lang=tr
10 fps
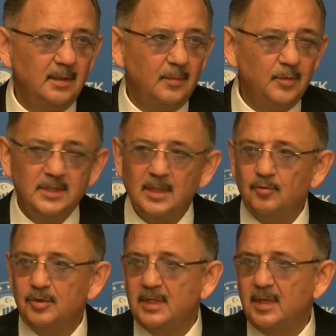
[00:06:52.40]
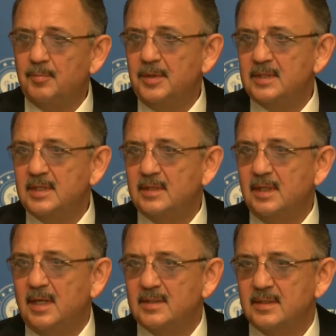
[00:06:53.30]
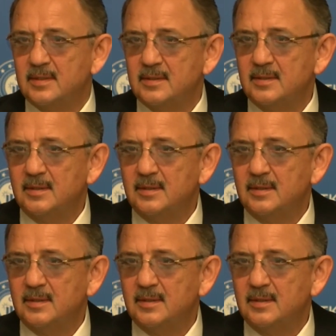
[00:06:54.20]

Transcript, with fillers: Bizler bunu yapmaya zaten hazırız.